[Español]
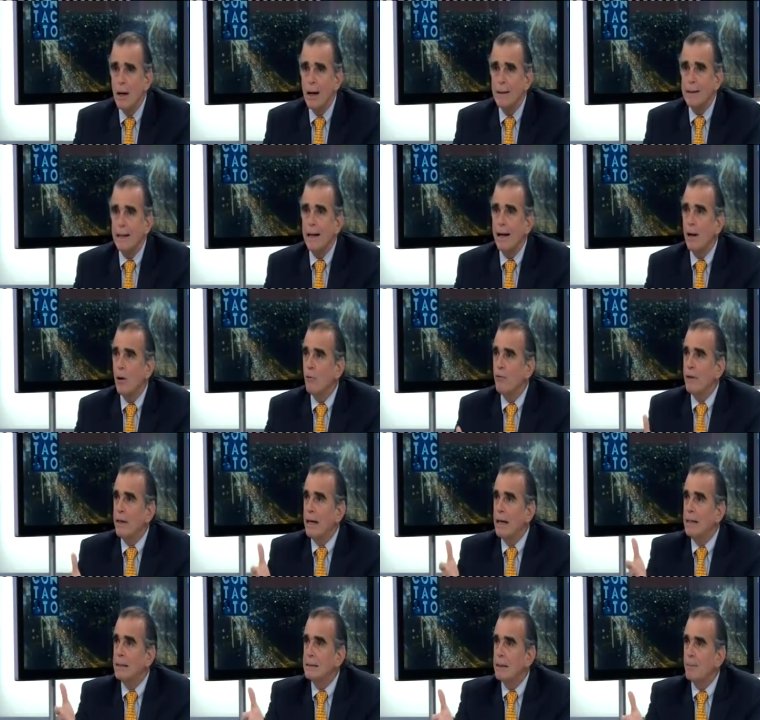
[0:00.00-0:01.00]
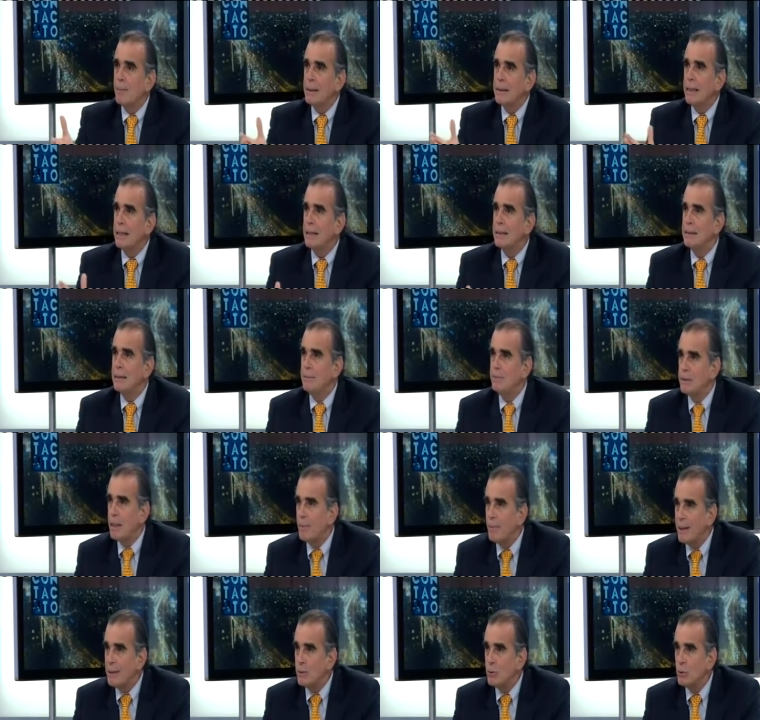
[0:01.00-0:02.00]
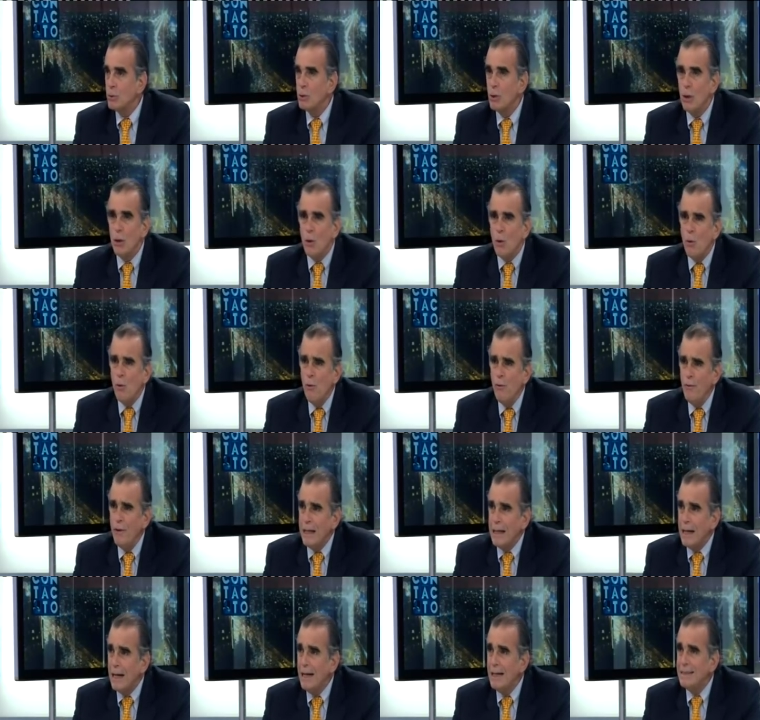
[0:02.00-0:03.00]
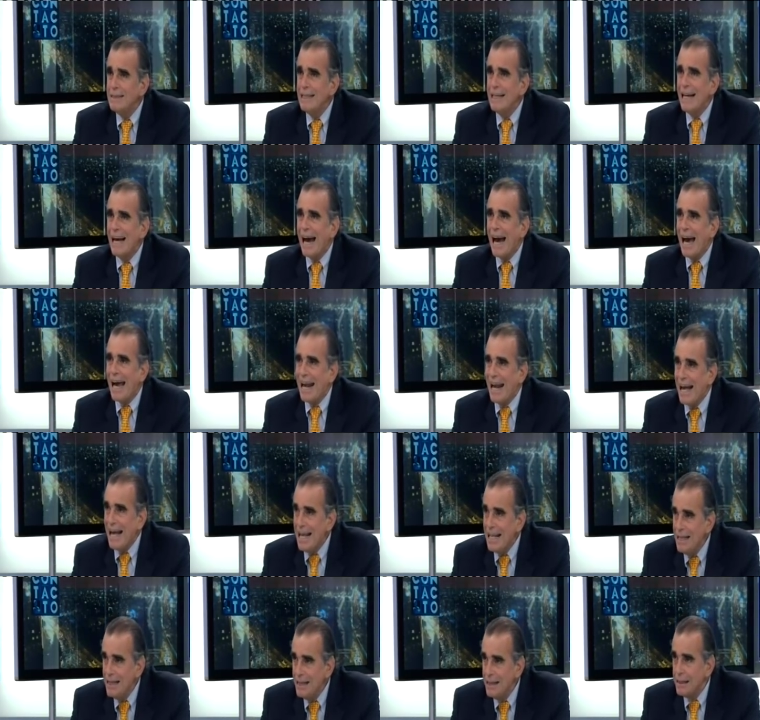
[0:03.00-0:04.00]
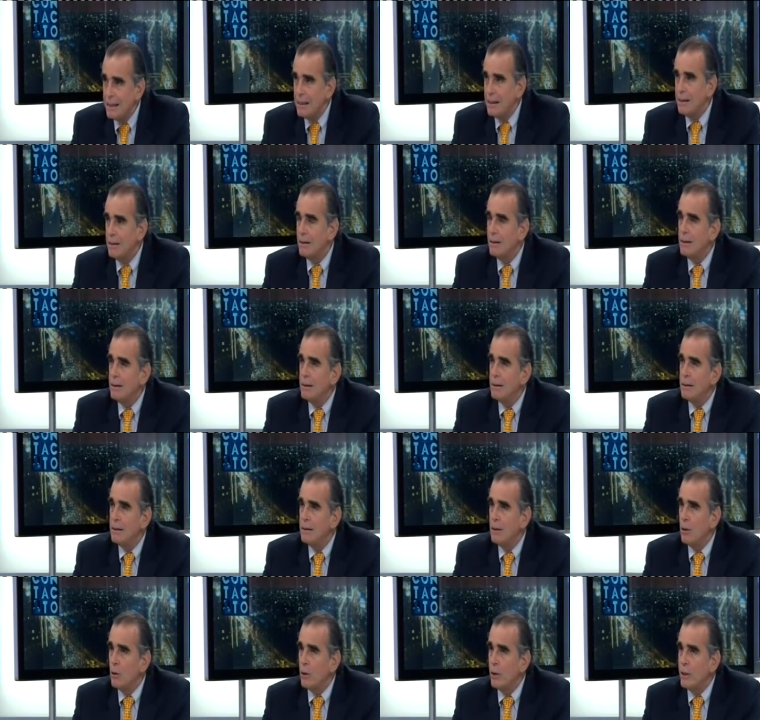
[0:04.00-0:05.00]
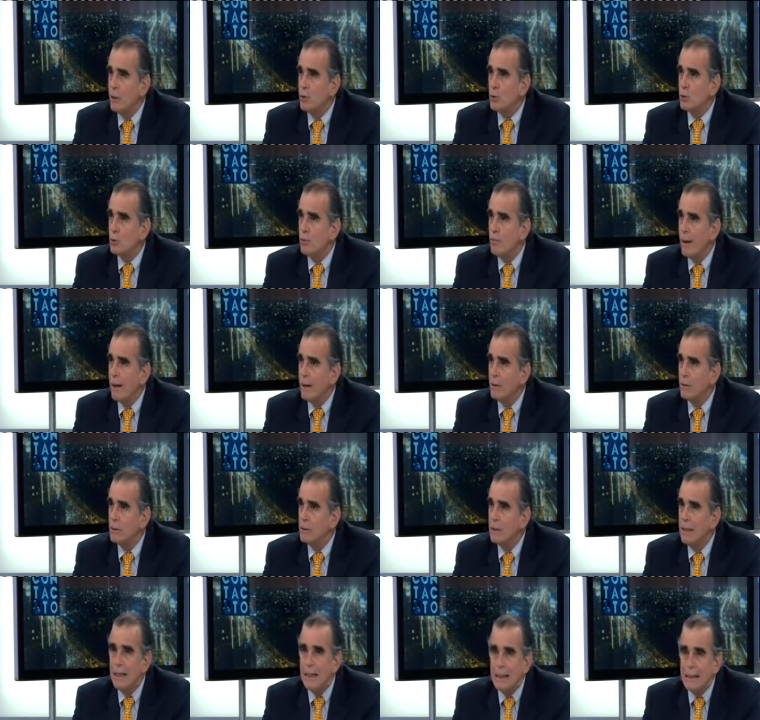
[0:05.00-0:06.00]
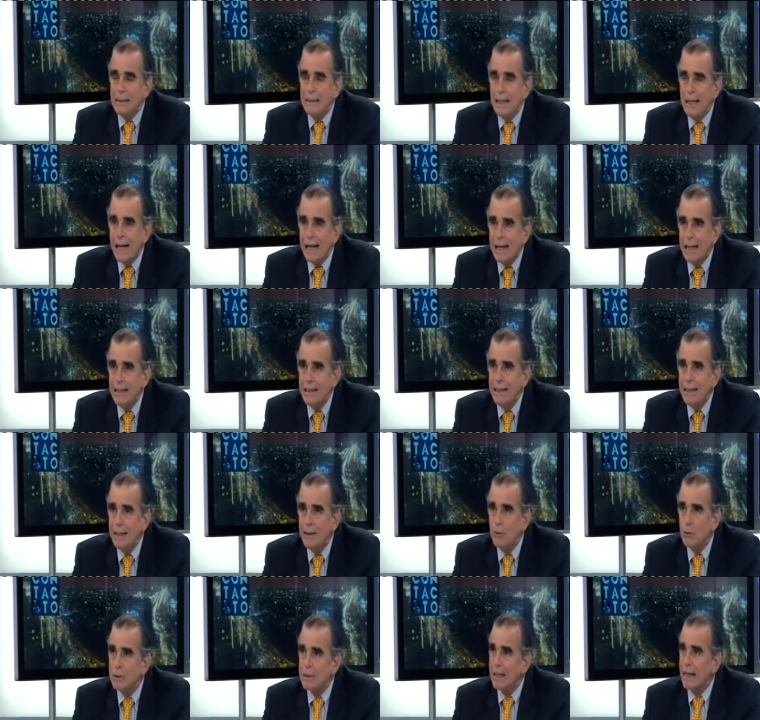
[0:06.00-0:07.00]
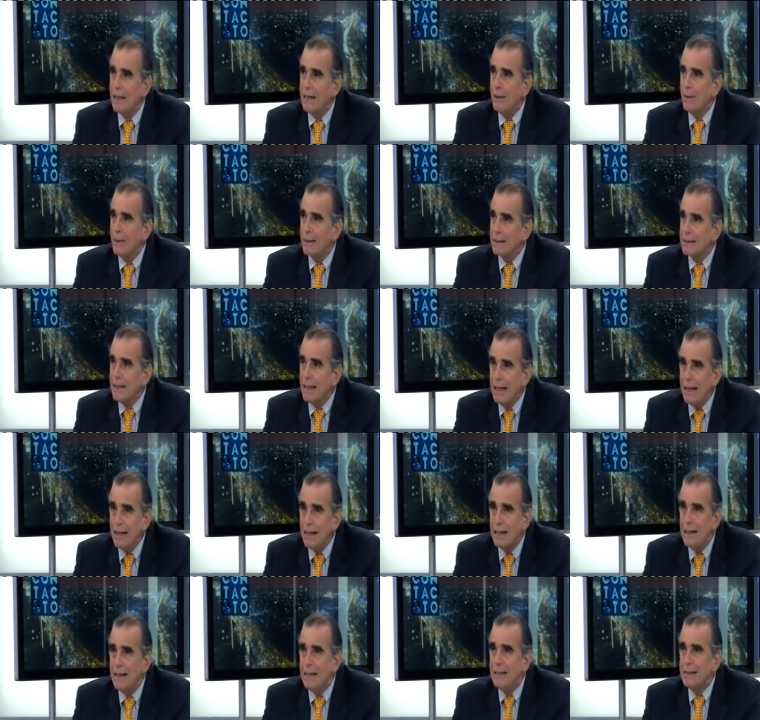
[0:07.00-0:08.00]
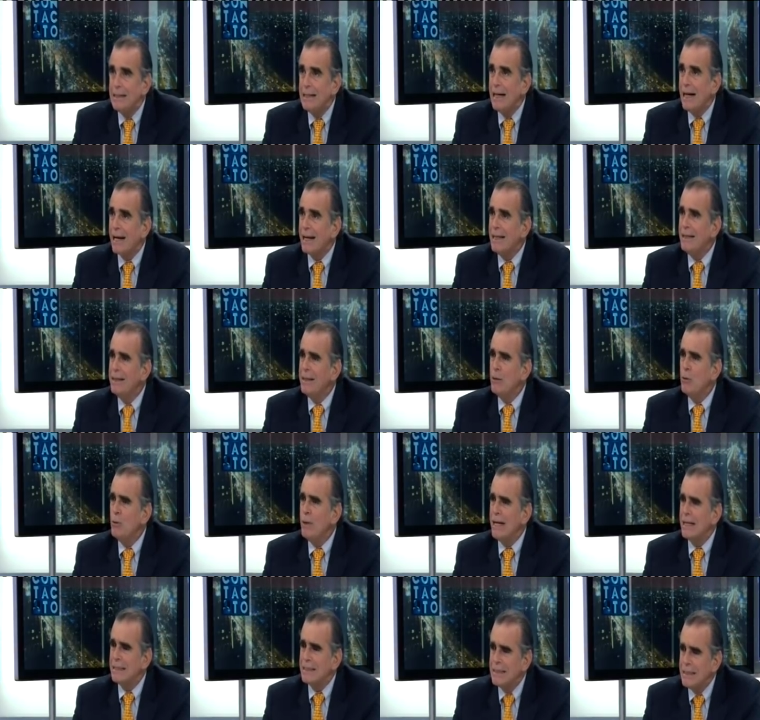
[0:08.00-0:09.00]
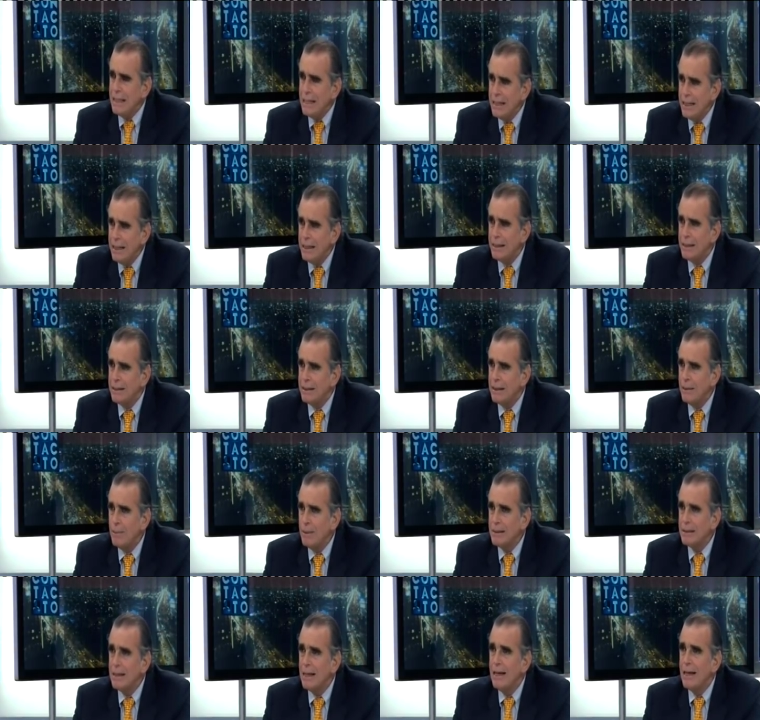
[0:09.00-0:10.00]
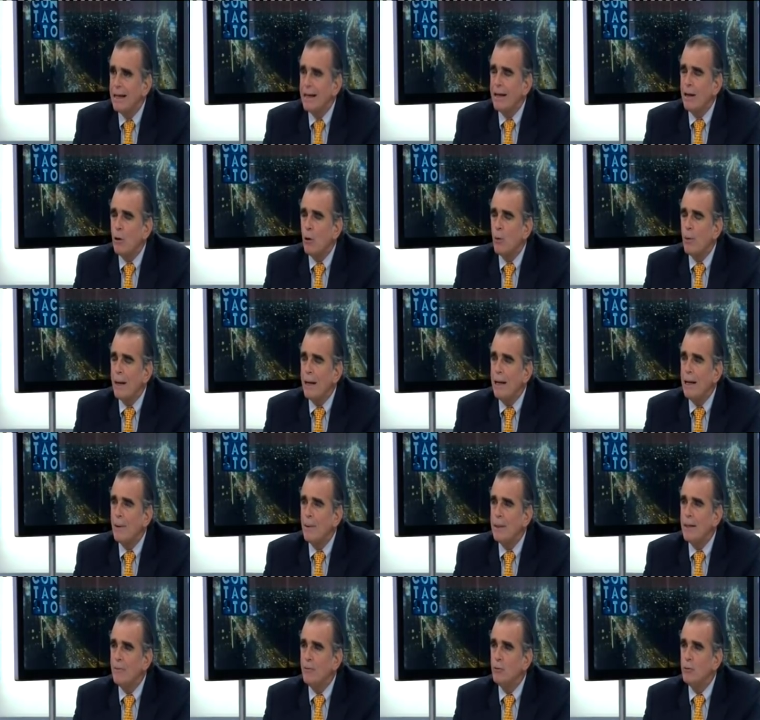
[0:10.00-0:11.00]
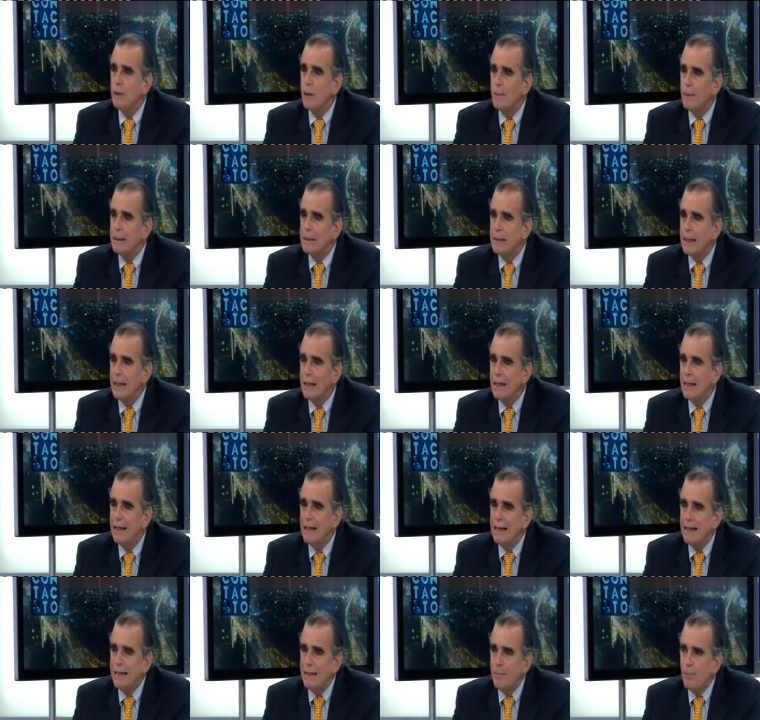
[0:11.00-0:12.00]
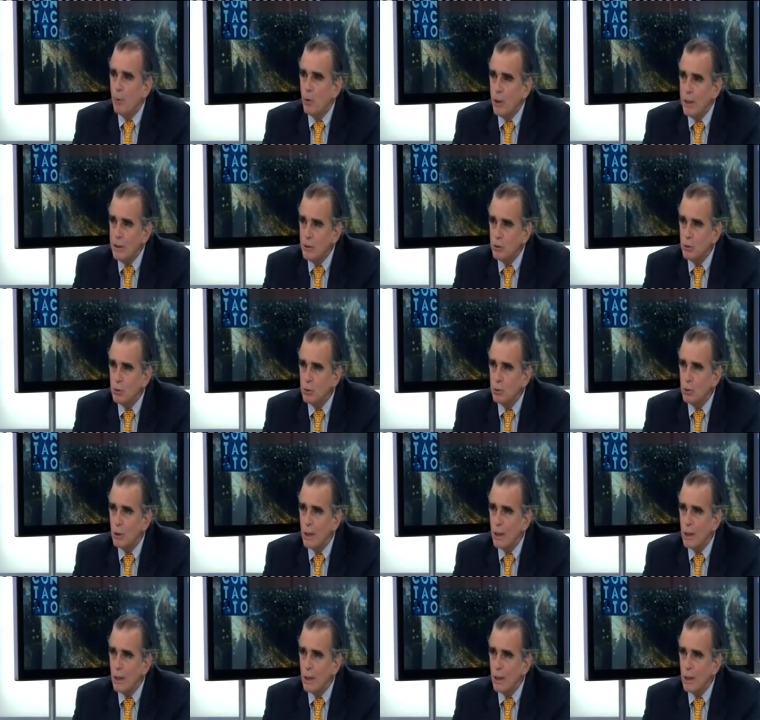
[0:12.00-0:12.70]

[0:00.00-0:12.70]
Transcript: Traen a los fiscales zapatadas sin zapatos. Un fiscal es el garante de los derechos humanos, es el garante de nuestra libertad, es el garante de una serie de temas que nos da en la vida fundamental. Y por eso